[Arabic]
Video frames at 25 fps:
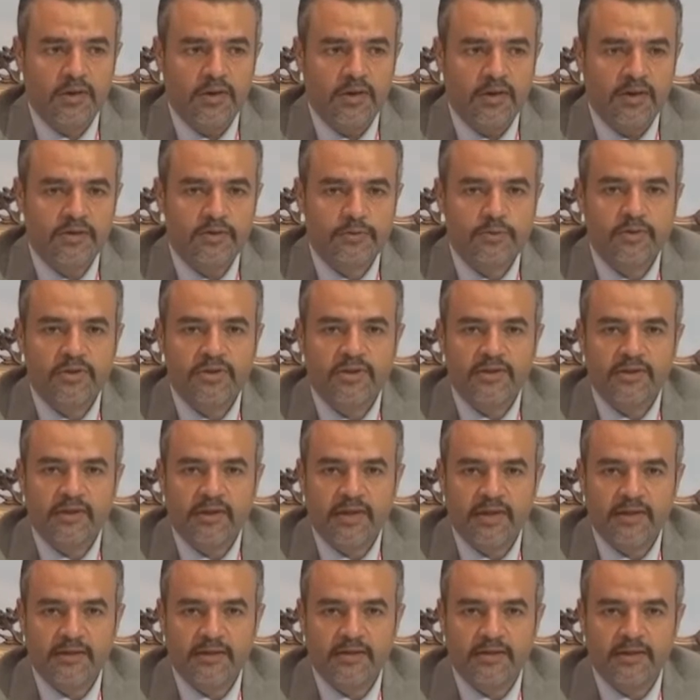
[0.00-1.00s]

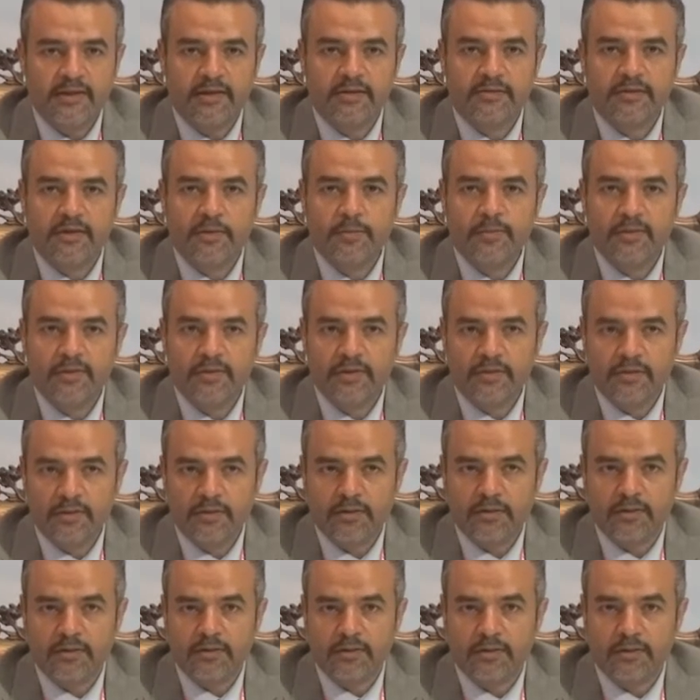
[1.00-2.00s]
actually كانت
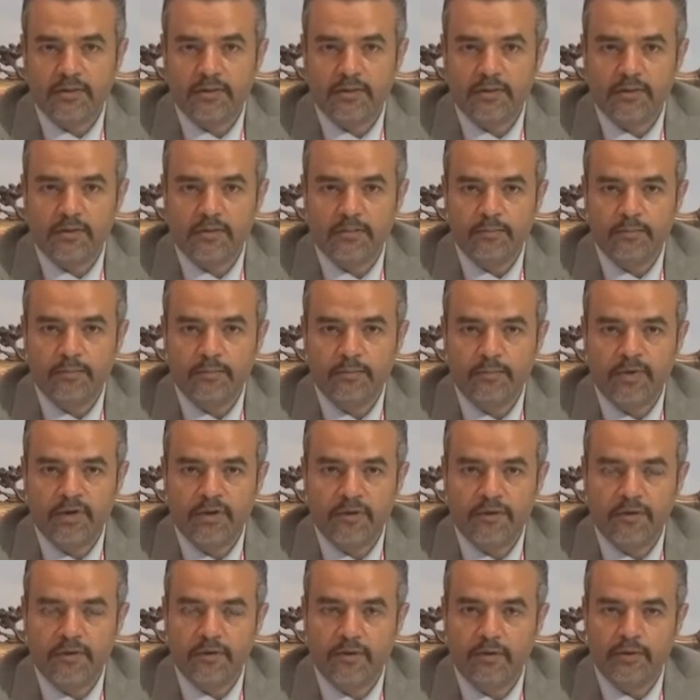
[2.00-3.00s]
ectopic uh,
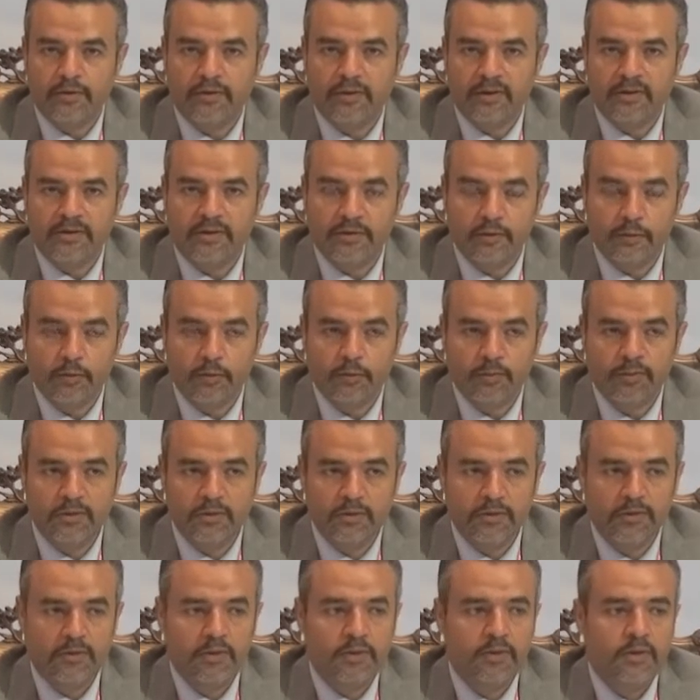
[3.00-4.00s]
parathyroid adenoma
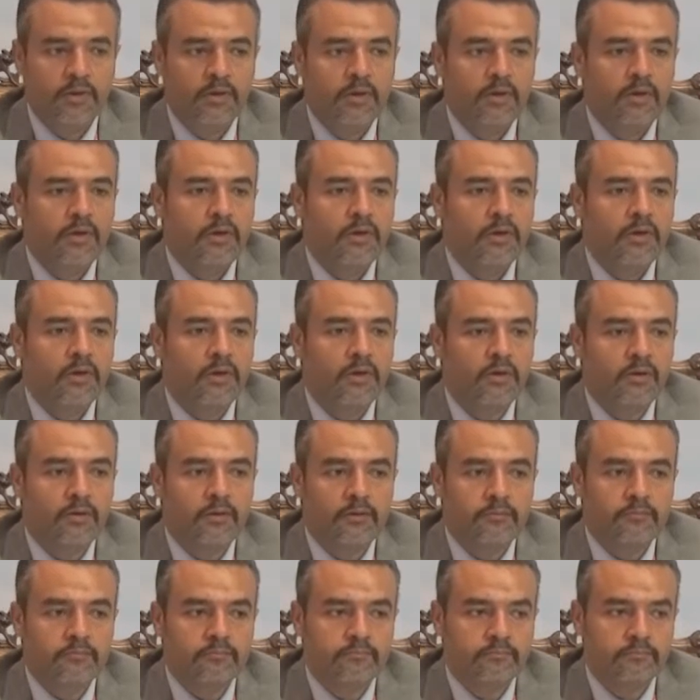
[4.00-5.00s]

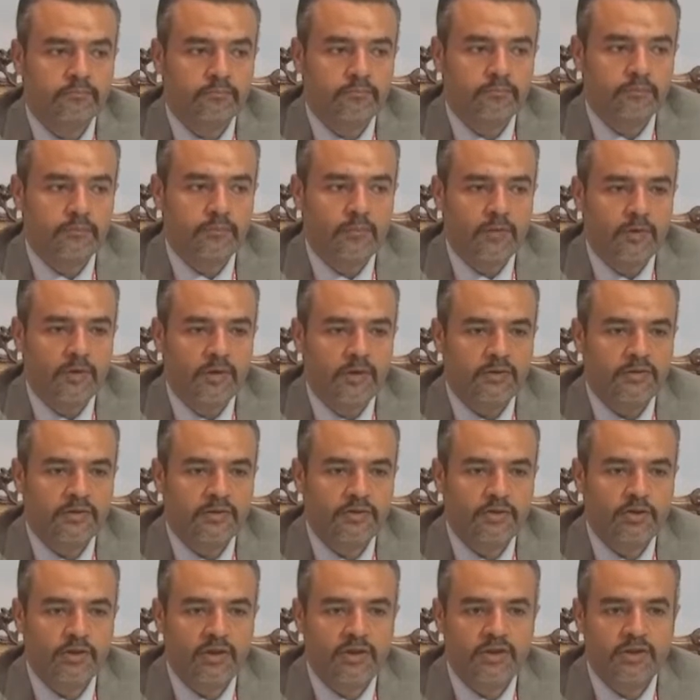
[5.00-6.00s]
um,
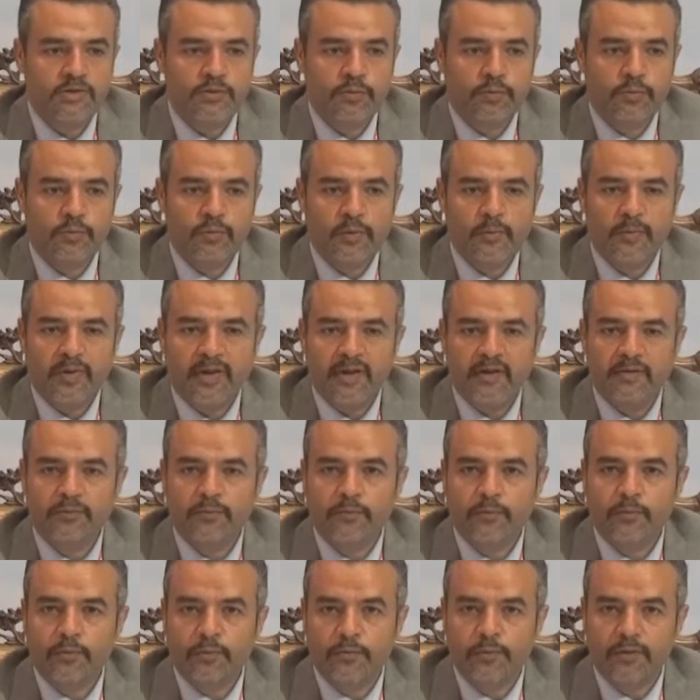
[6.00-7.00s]
such a case would be planned
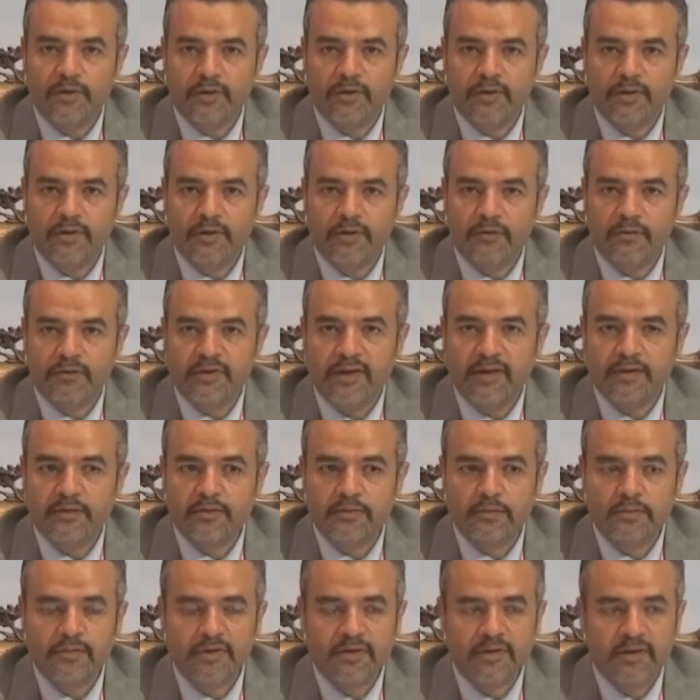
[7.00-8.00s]
for
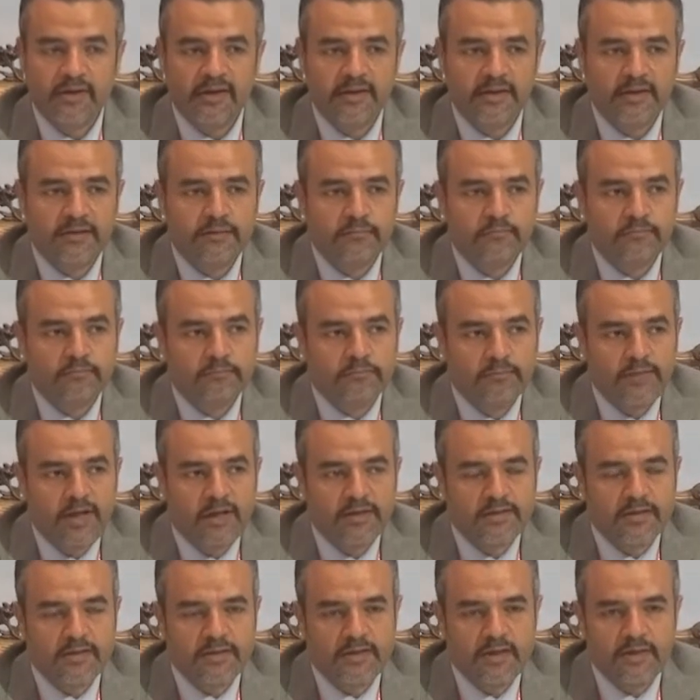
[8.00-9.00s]
parathyroidectomy لكن
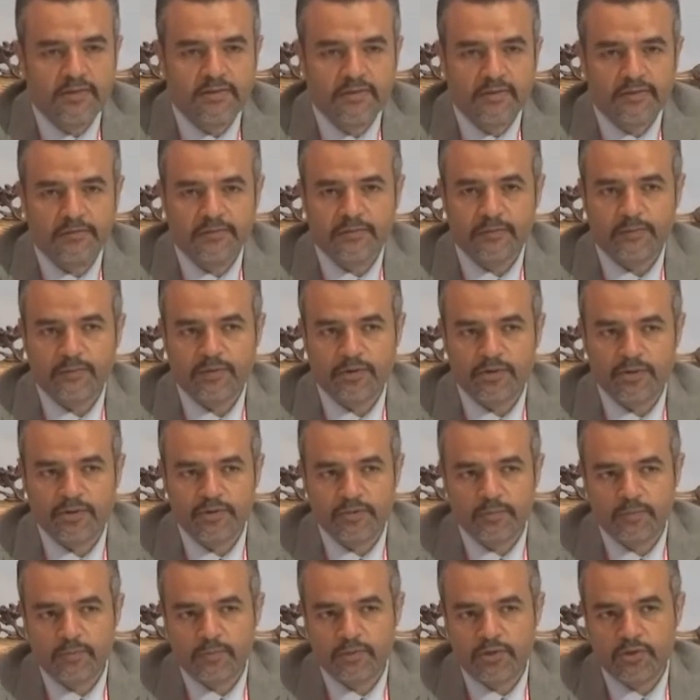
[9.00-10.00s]
حصل لها ظرف
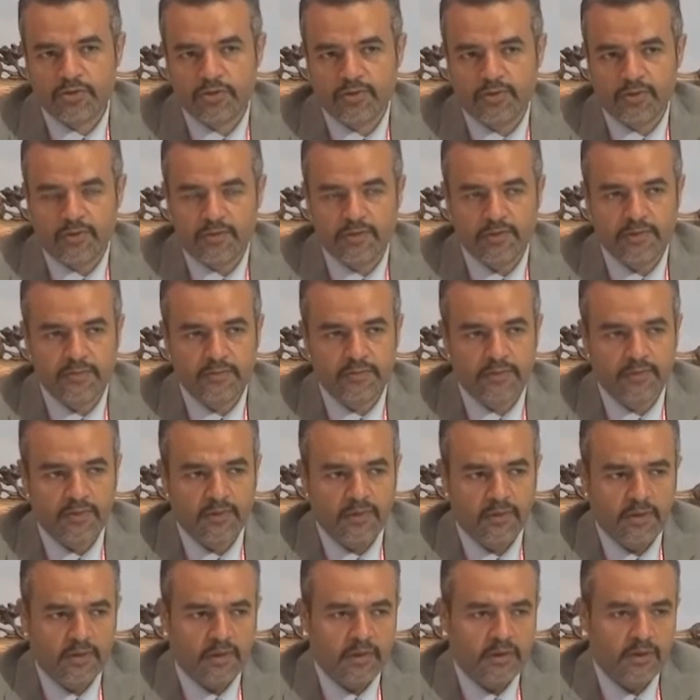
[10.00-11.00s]
مش مش ظريف
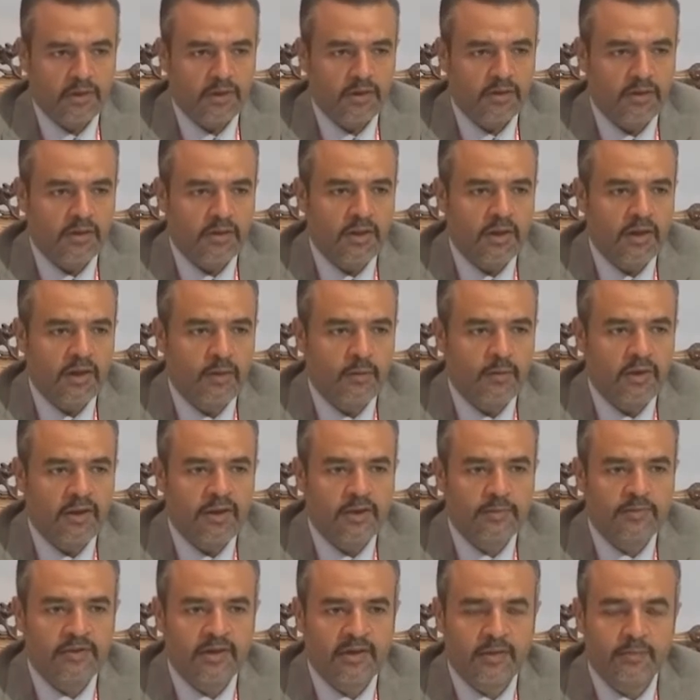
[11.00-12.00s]
انها
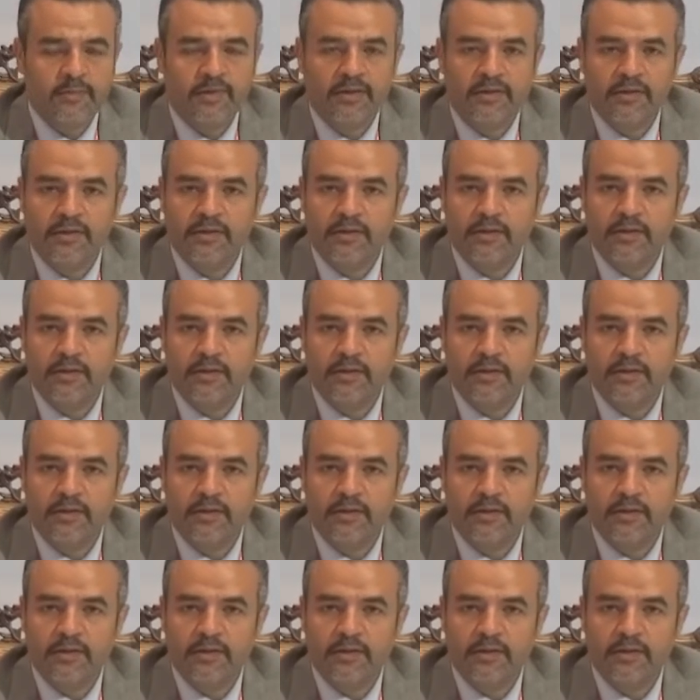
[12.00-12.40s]
وهي بتعمل